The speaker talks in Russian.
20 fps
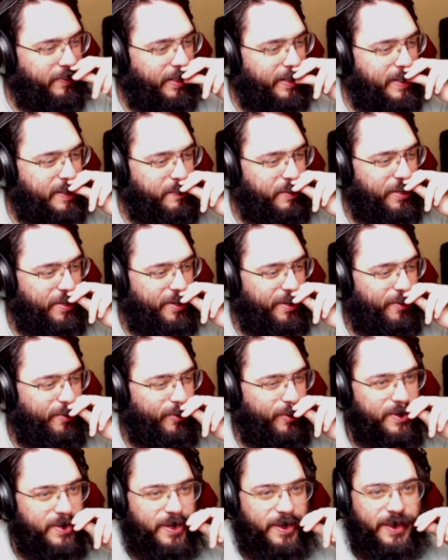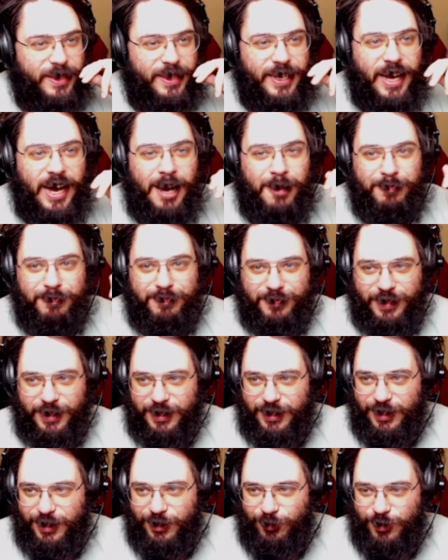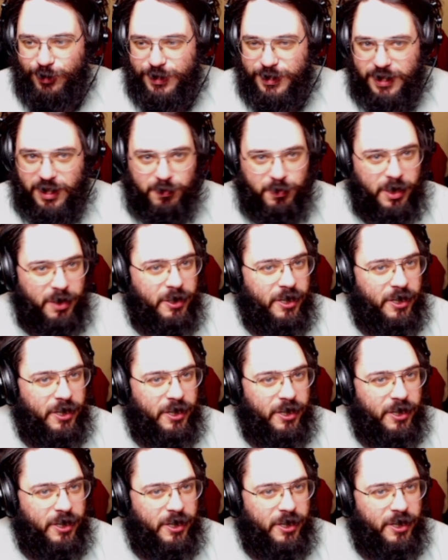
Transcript: изменение голоса. Да, это оно самое.